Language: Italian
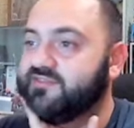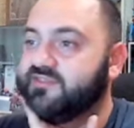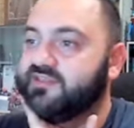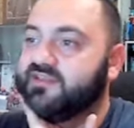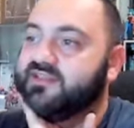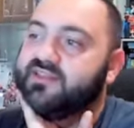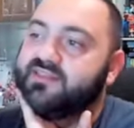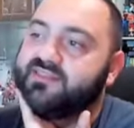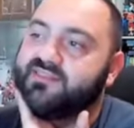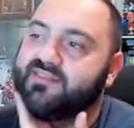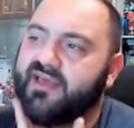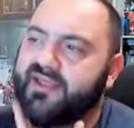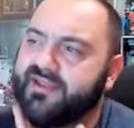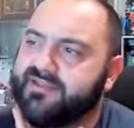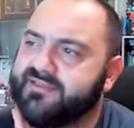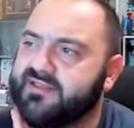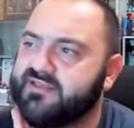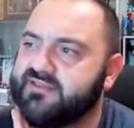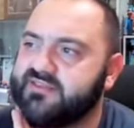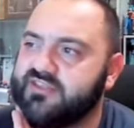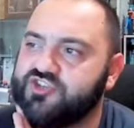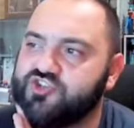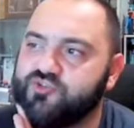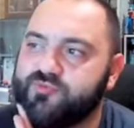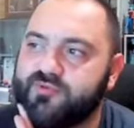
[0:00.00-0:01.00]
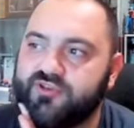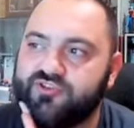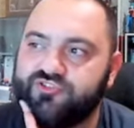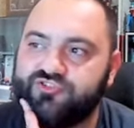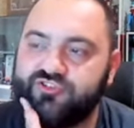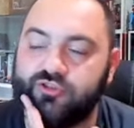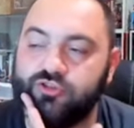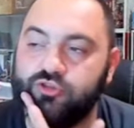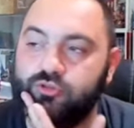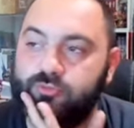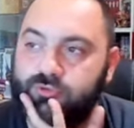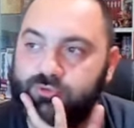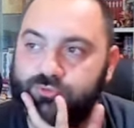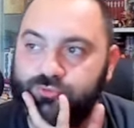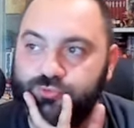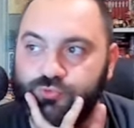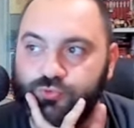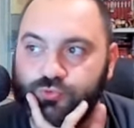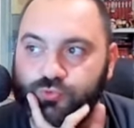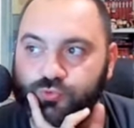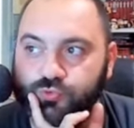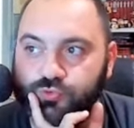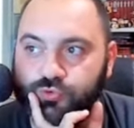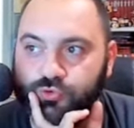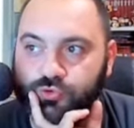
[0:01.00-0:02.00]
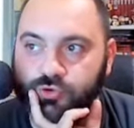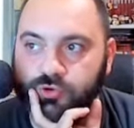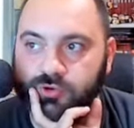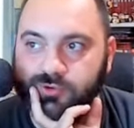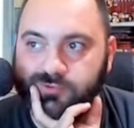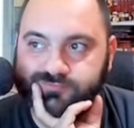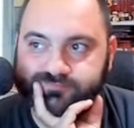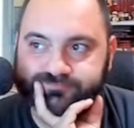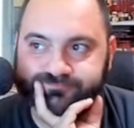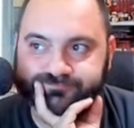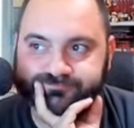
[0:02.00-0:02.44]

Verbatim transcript: di grittare del 10% per un turno.